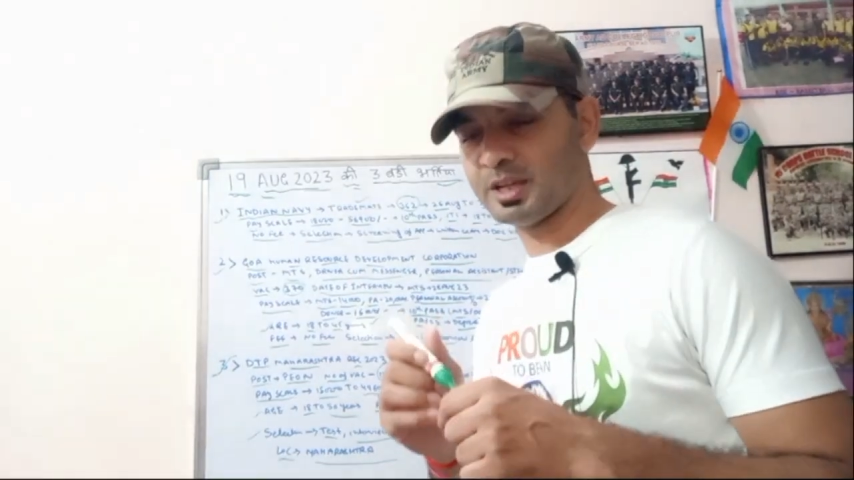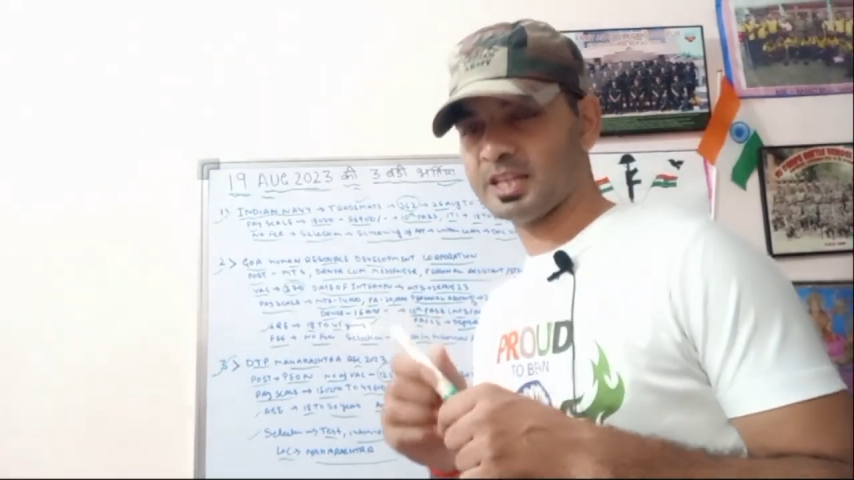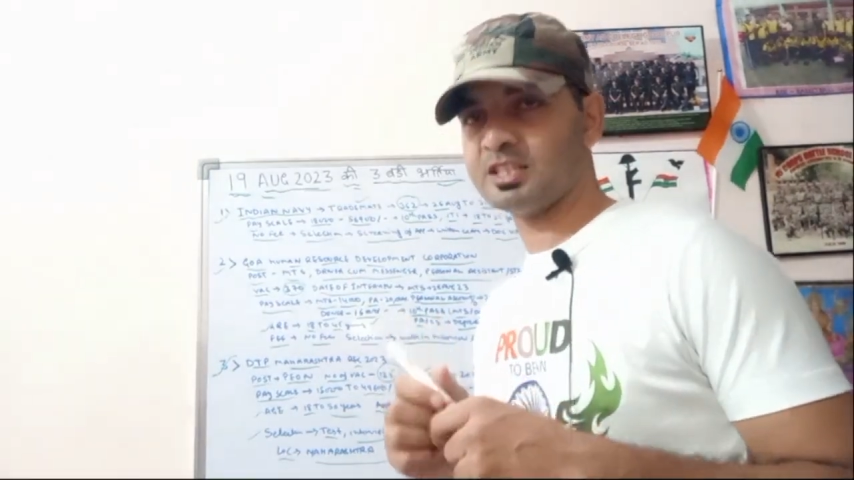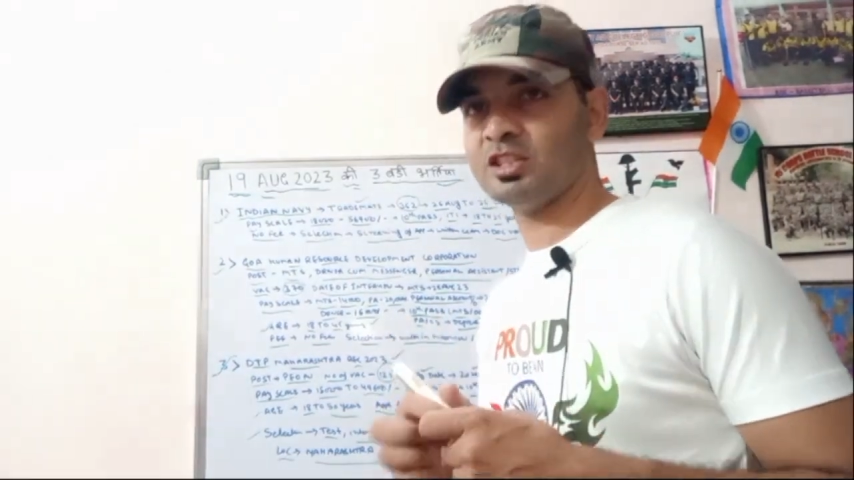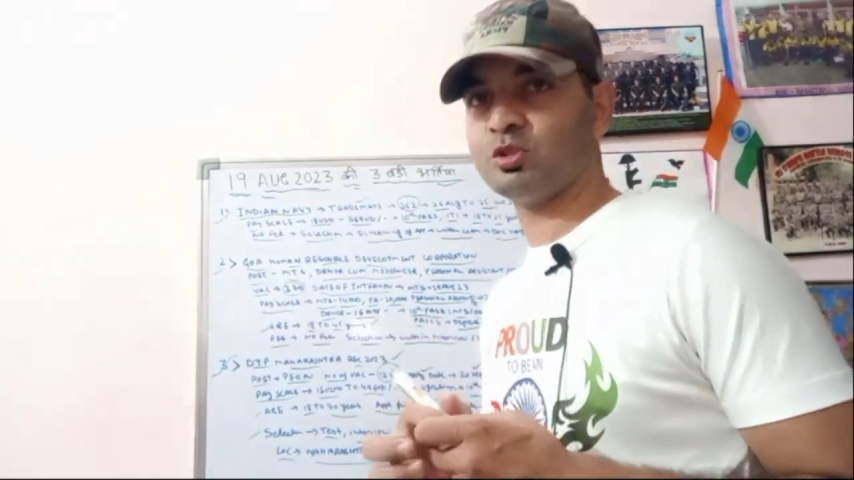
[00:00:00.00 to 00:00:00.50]

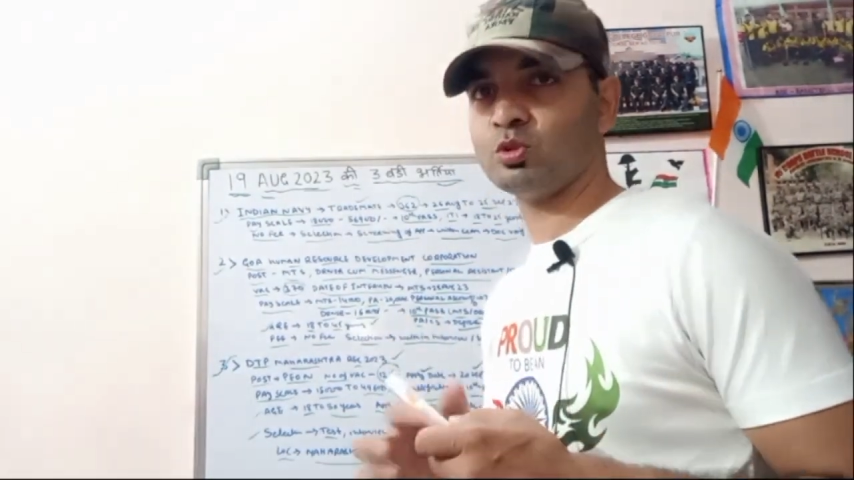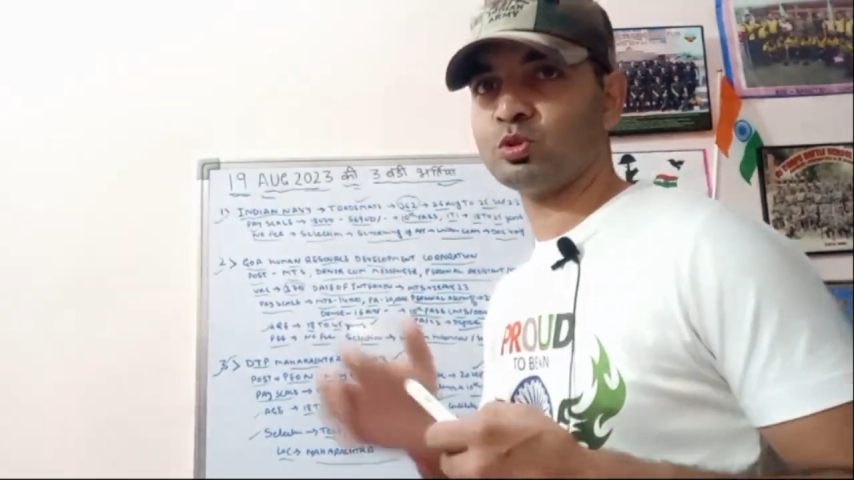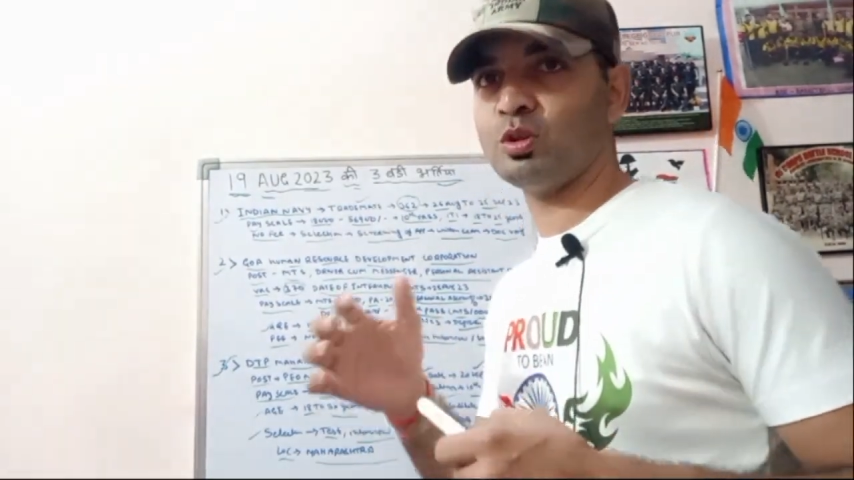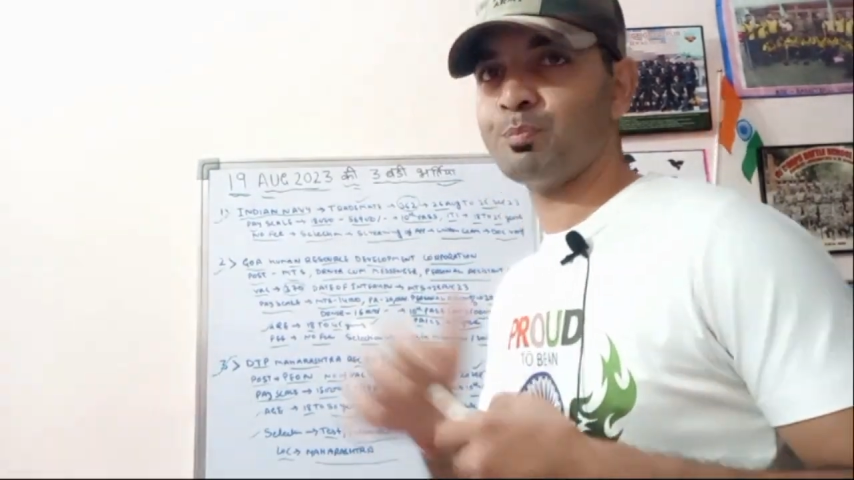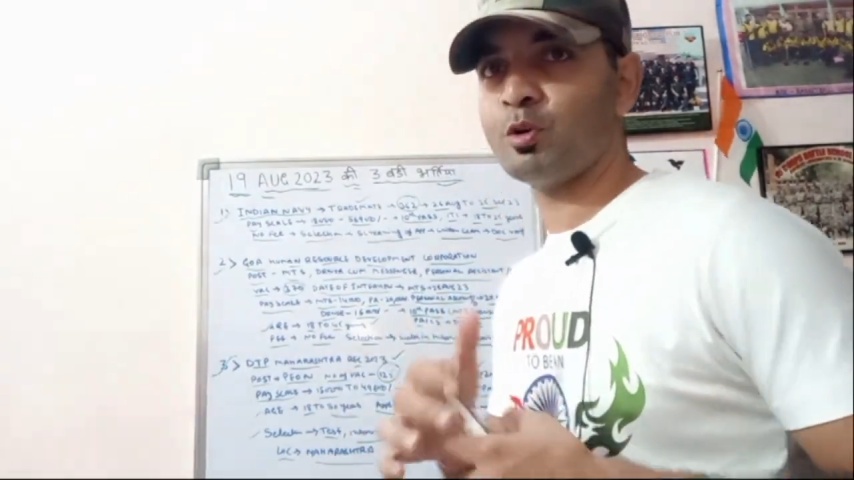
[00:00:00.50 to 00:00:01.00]
वैकेंसी
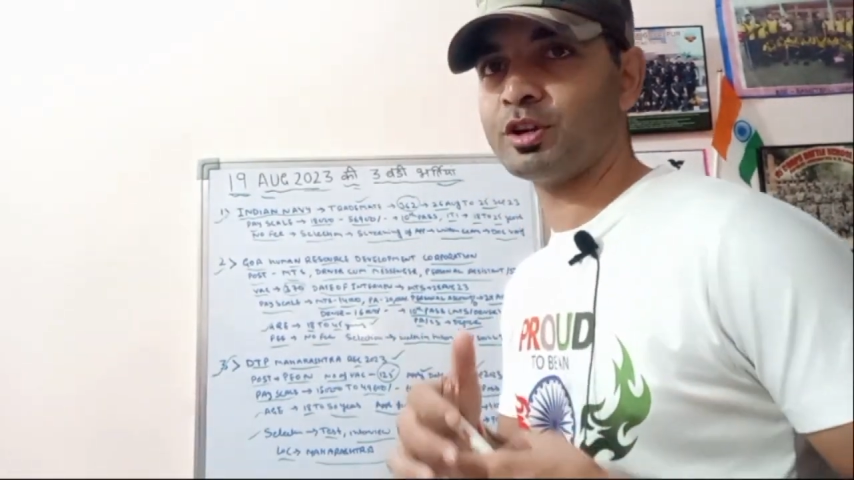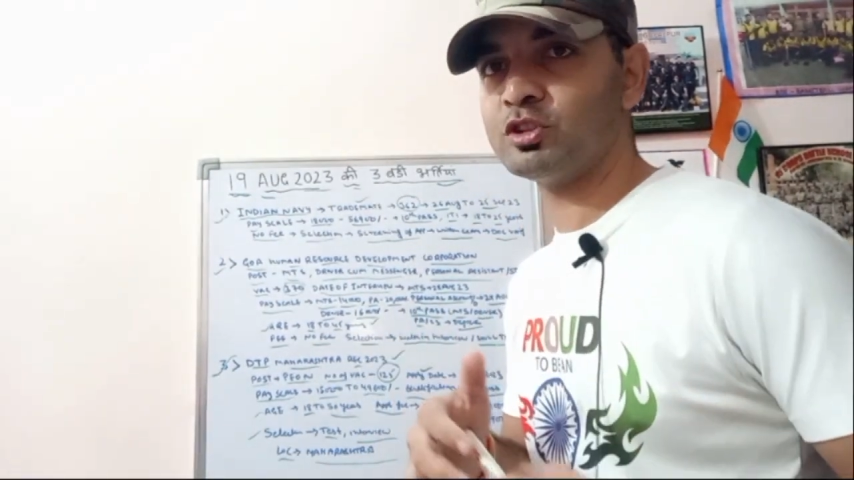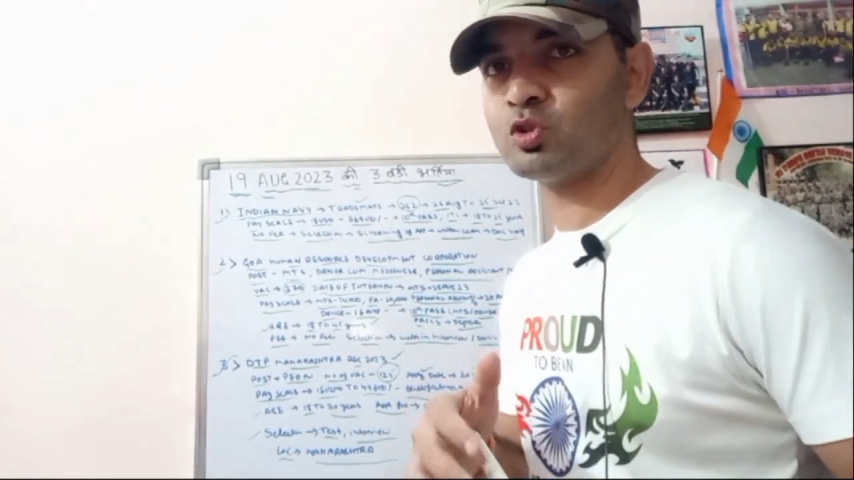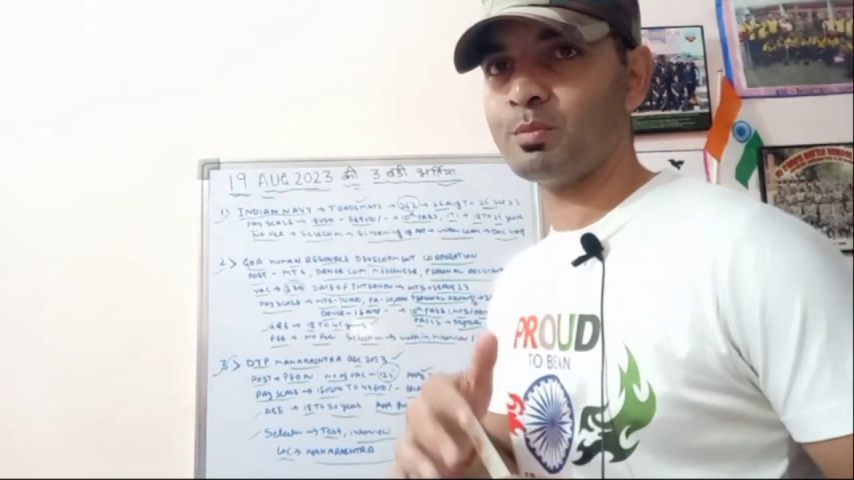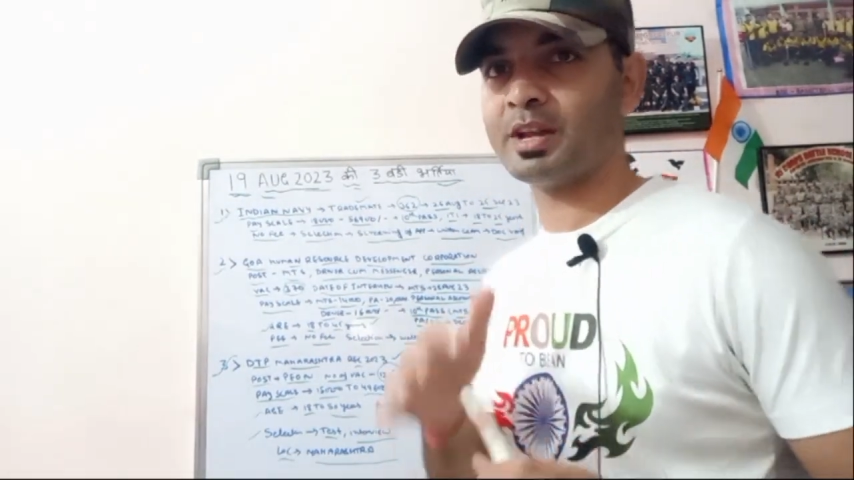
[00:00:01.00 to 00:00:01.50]
दोस्तों इंपॉर्टेंट जो